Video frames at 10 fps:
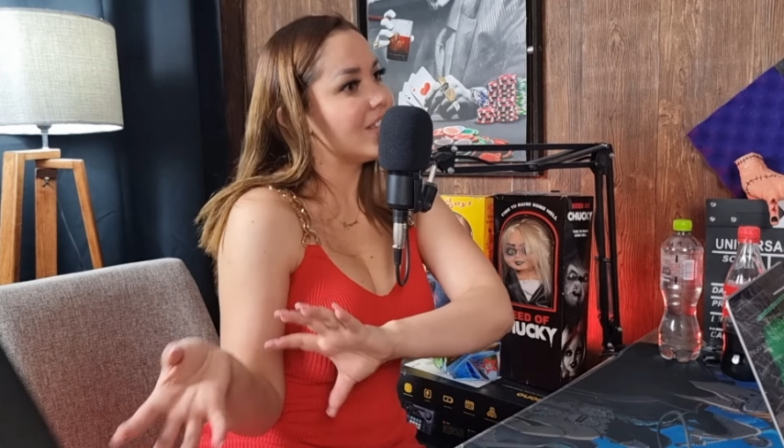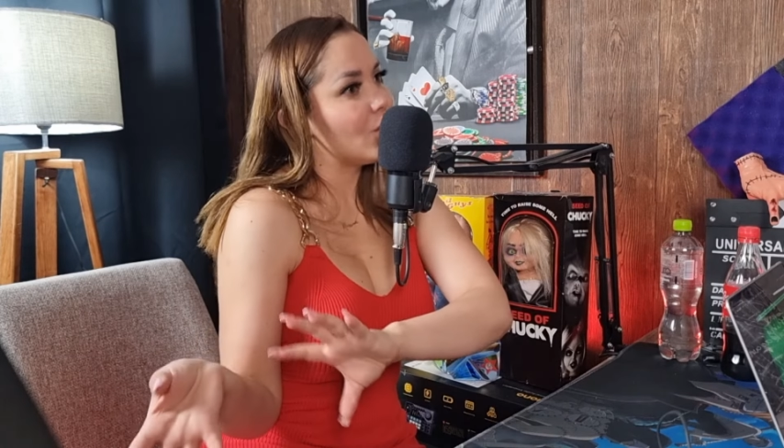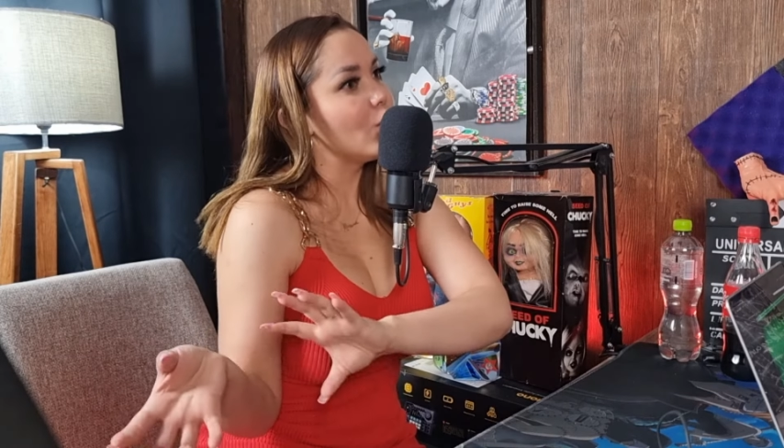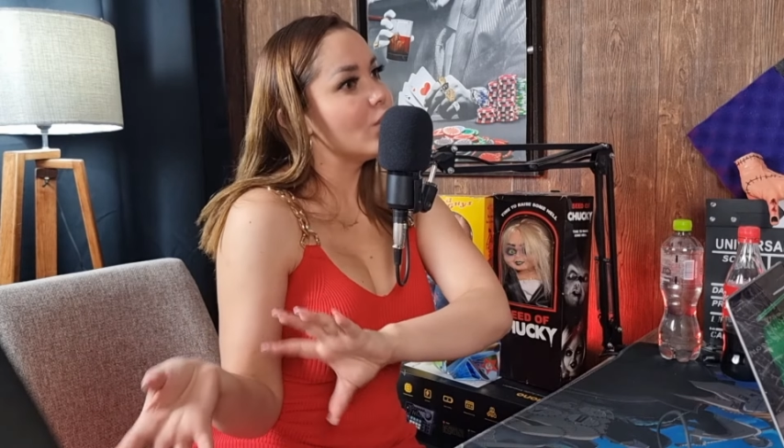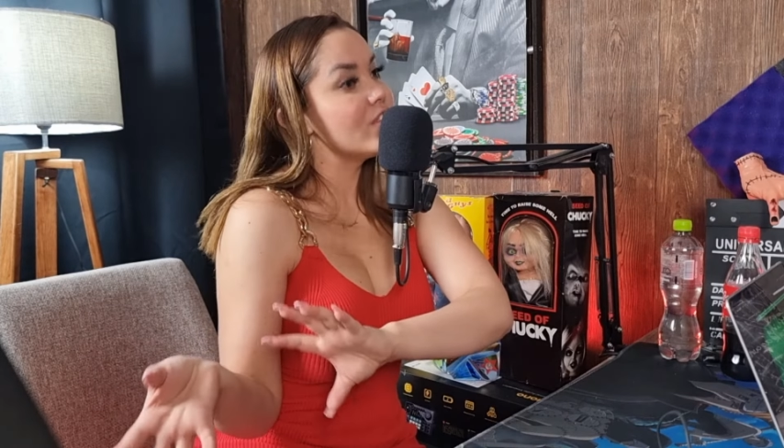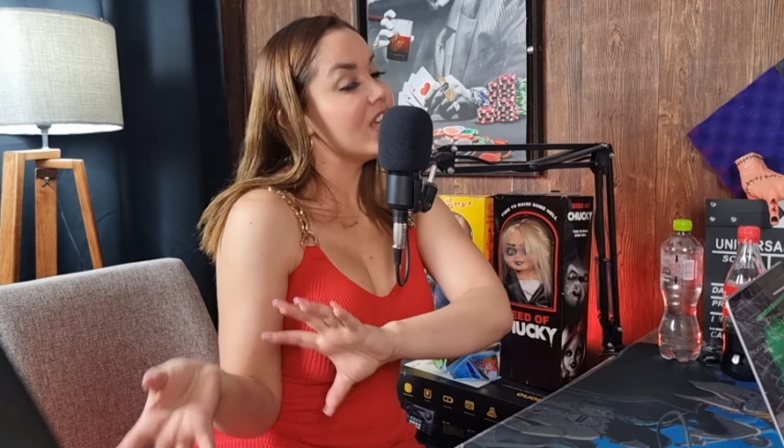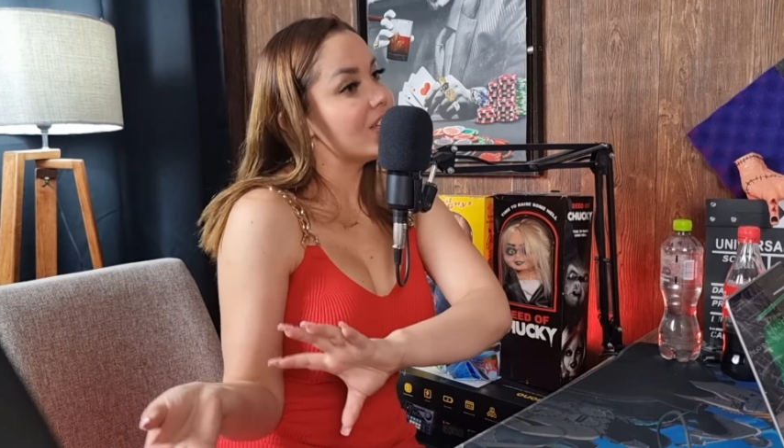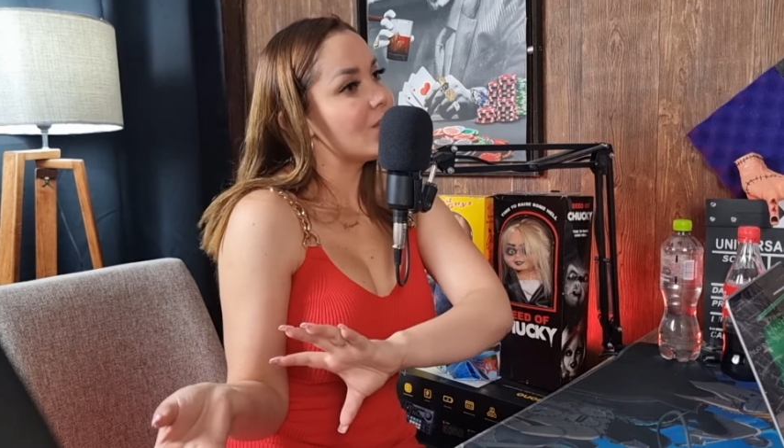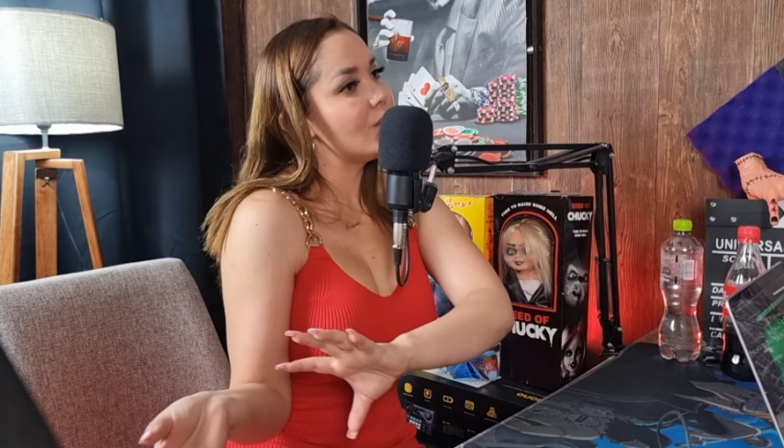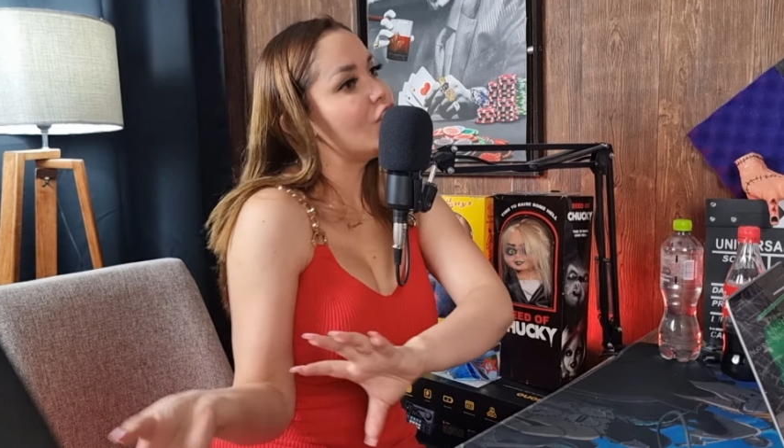todos
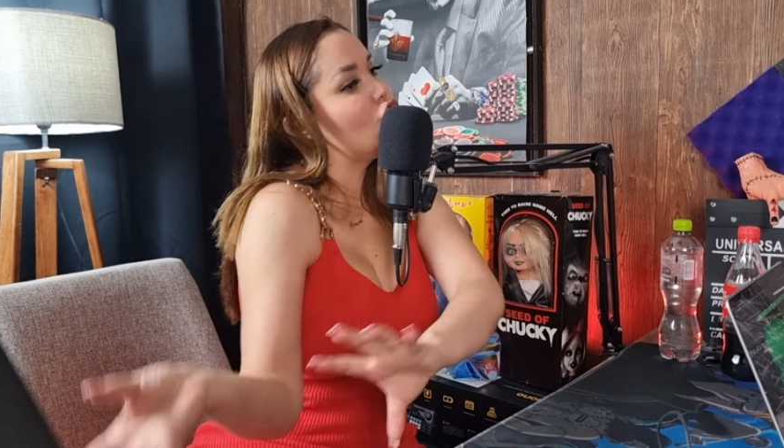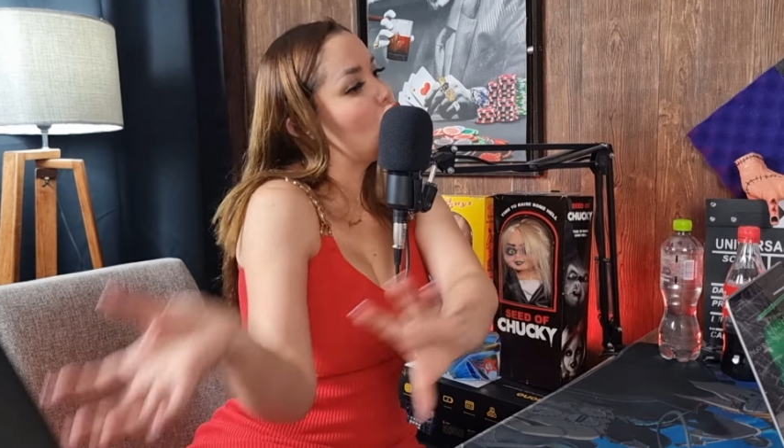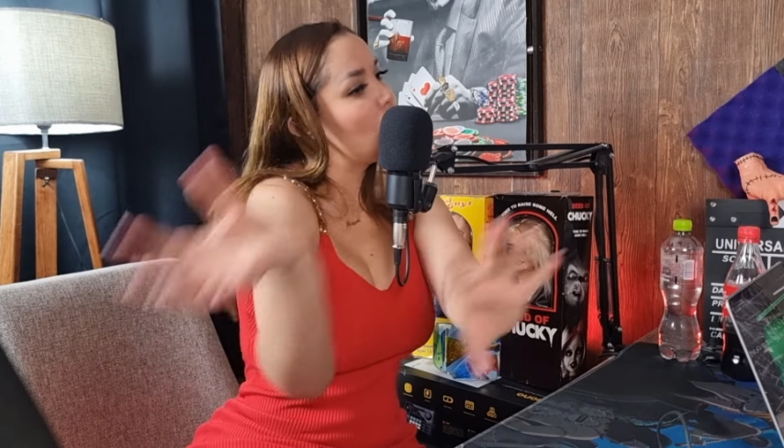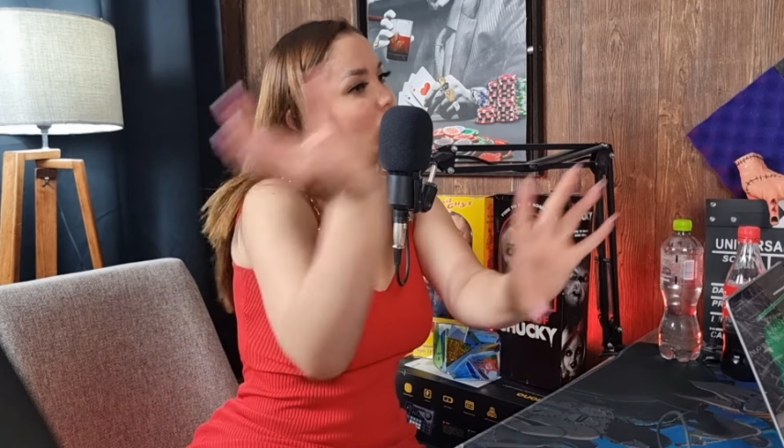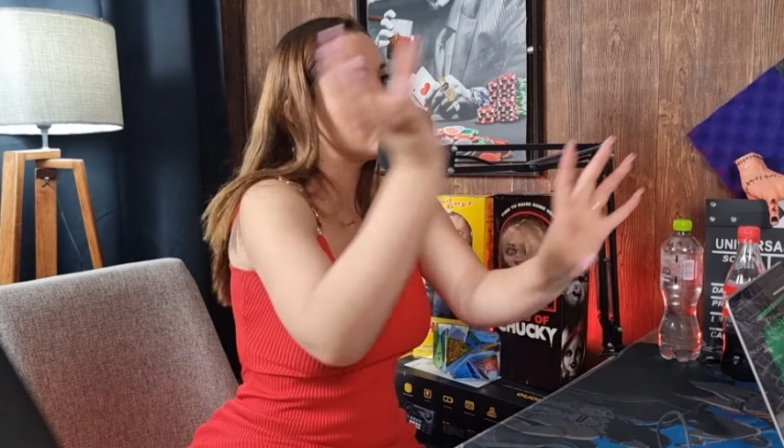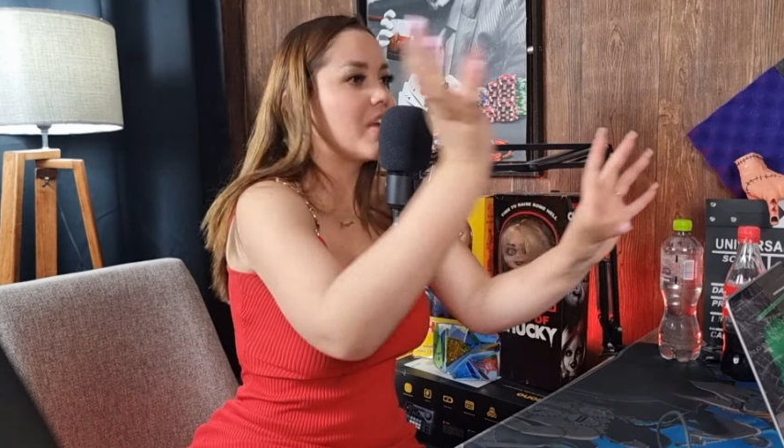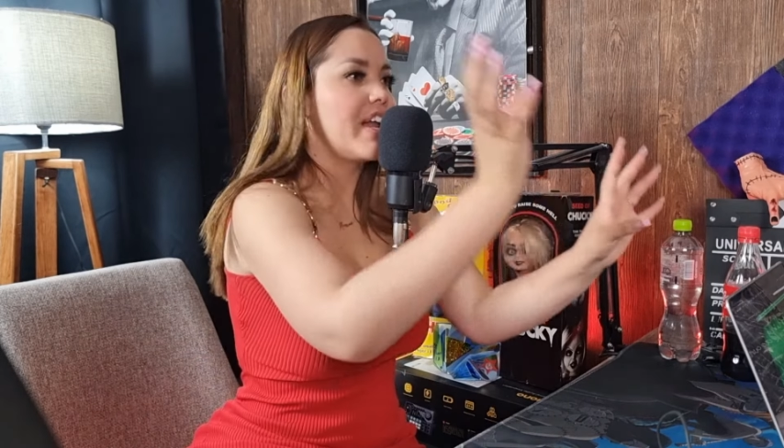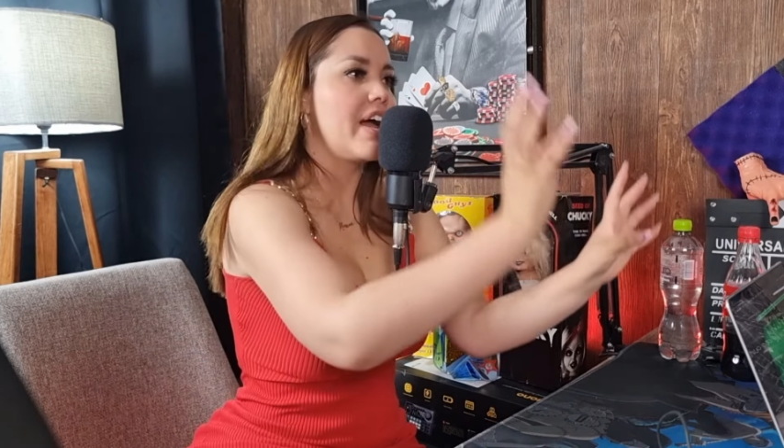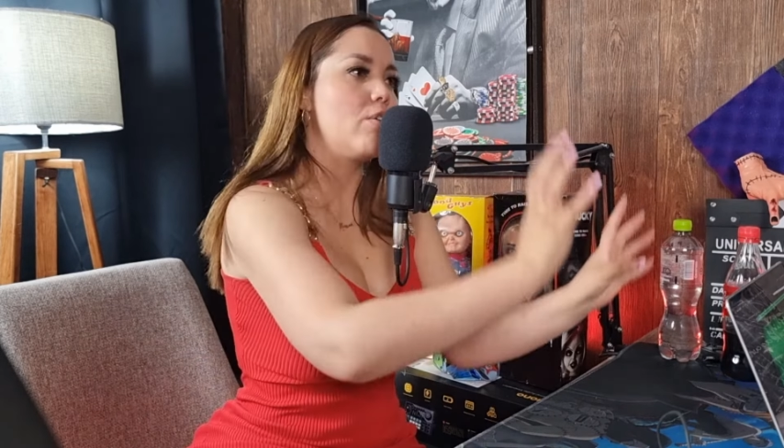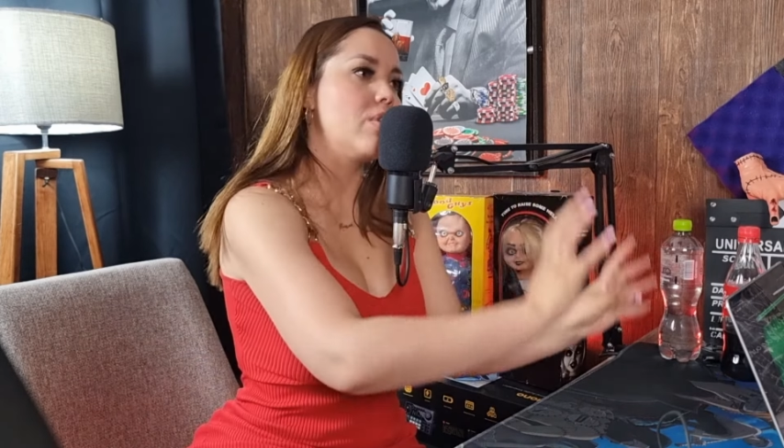esos los
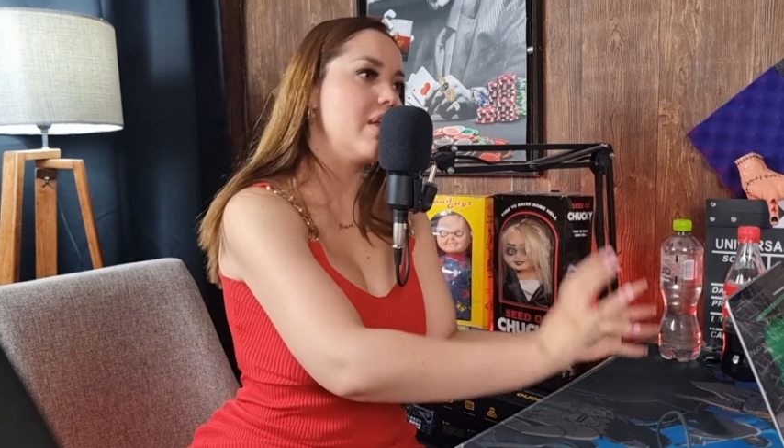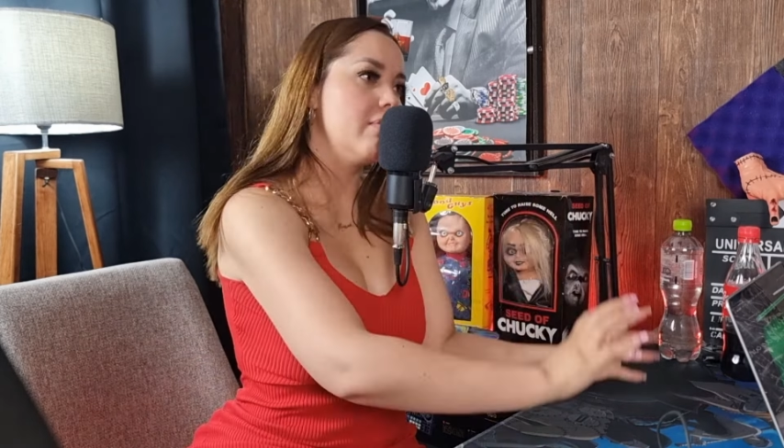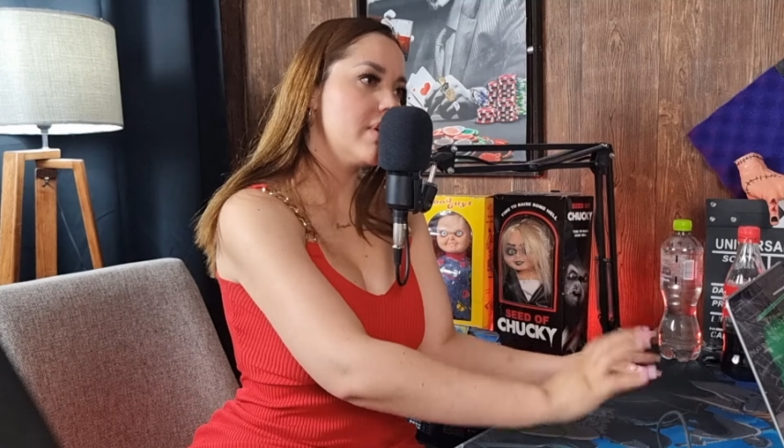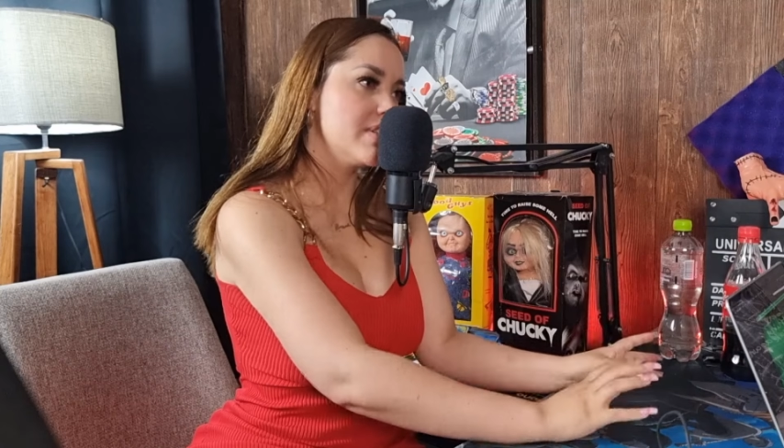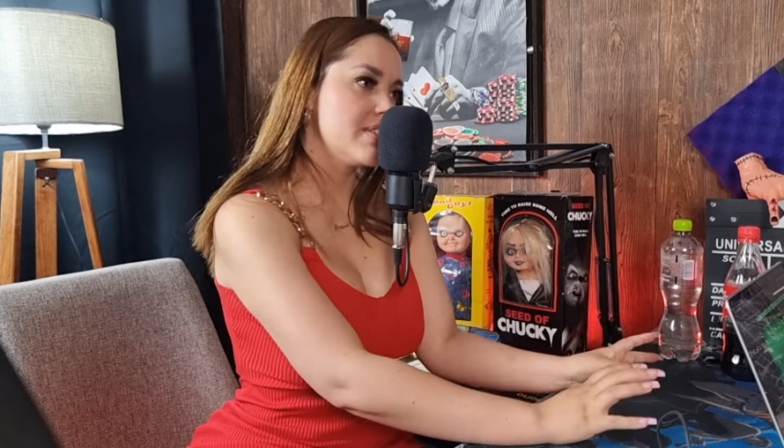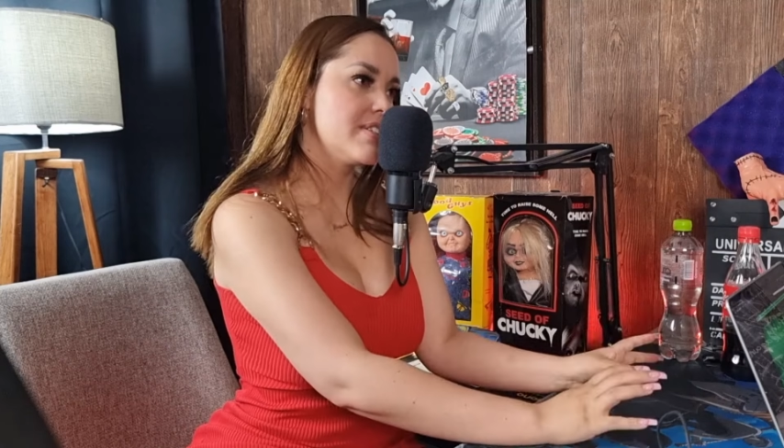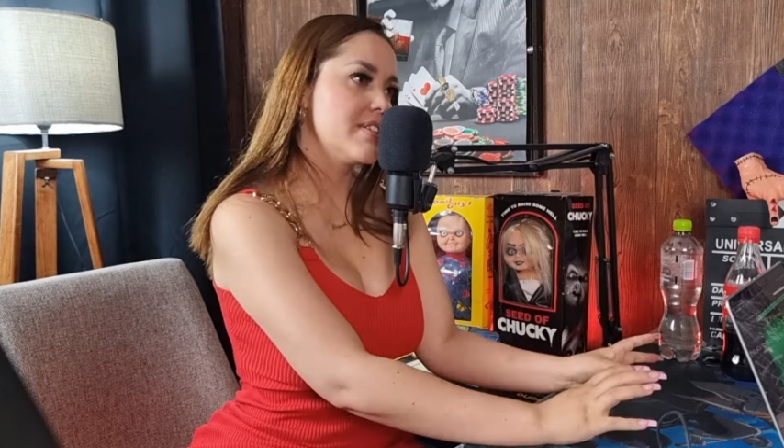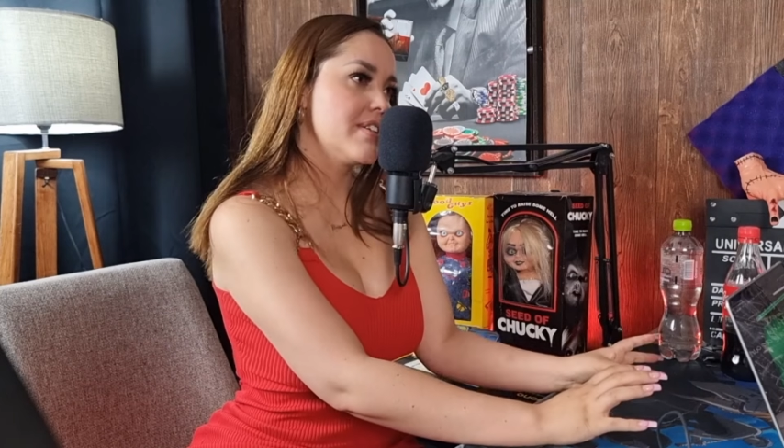migré a OnlyFans.